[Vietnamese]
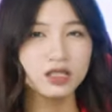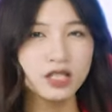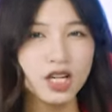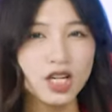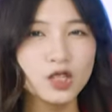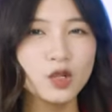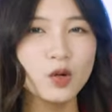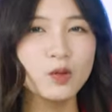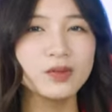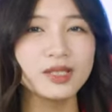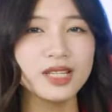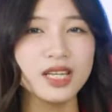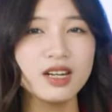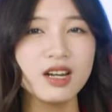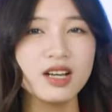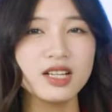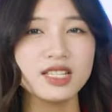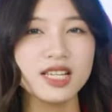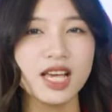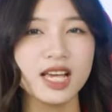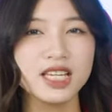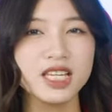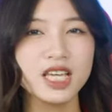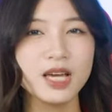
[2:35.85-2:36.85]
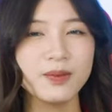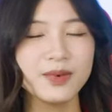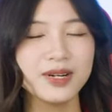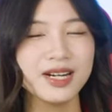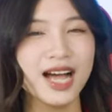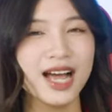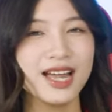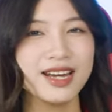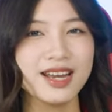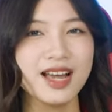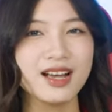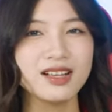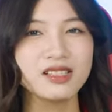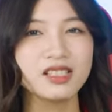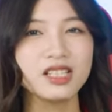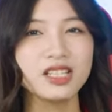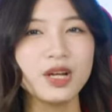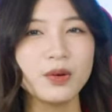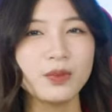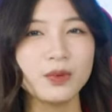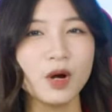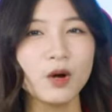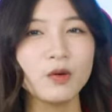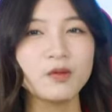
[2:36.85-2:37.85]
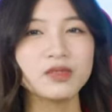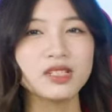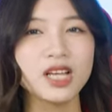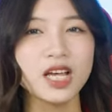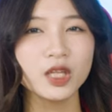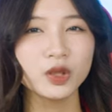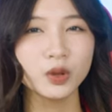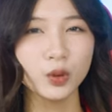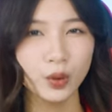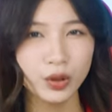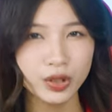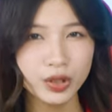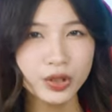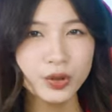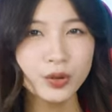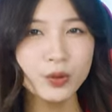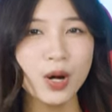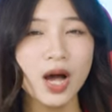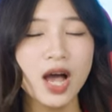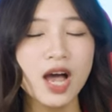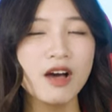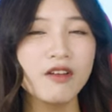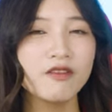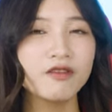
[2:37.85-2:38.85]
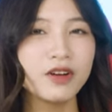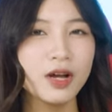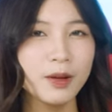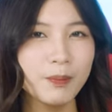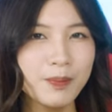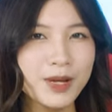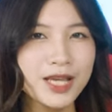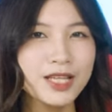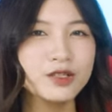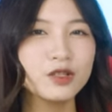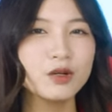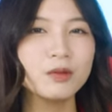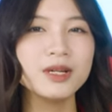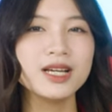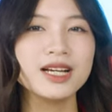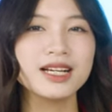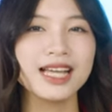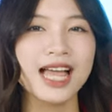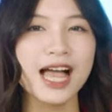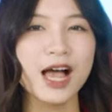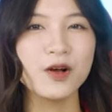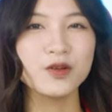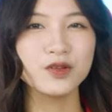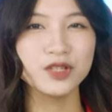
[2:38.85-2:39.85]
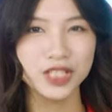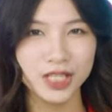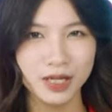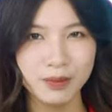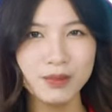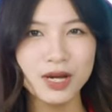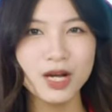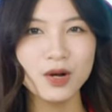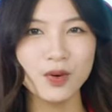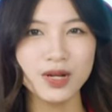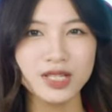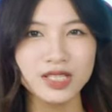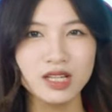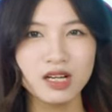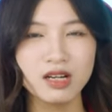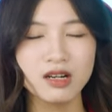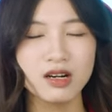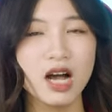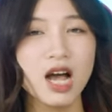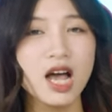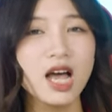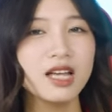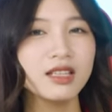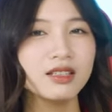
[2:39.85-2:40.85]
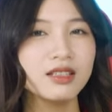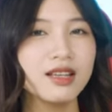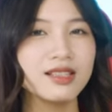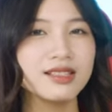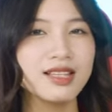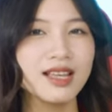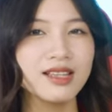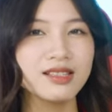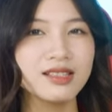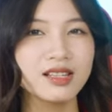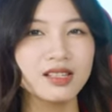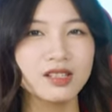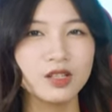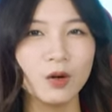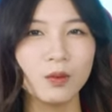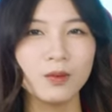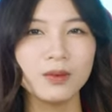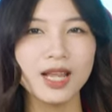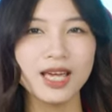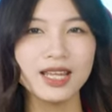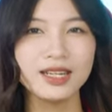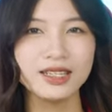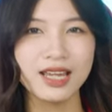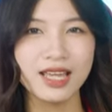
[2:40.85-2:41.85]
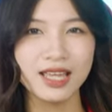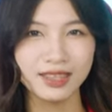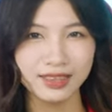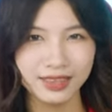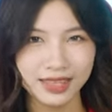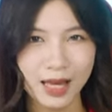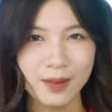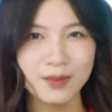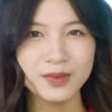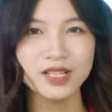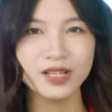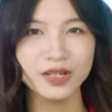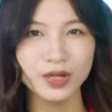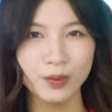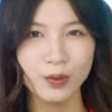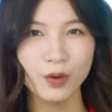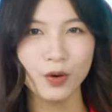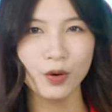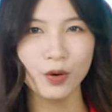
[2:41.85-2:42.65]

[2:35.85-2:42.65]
Người dùng sẽ được trải nghiệm khả năng di động không dây tối ưu với pin dung lượng cao 90Wh, thời gian sử dụng lên đến 8 giờ đồng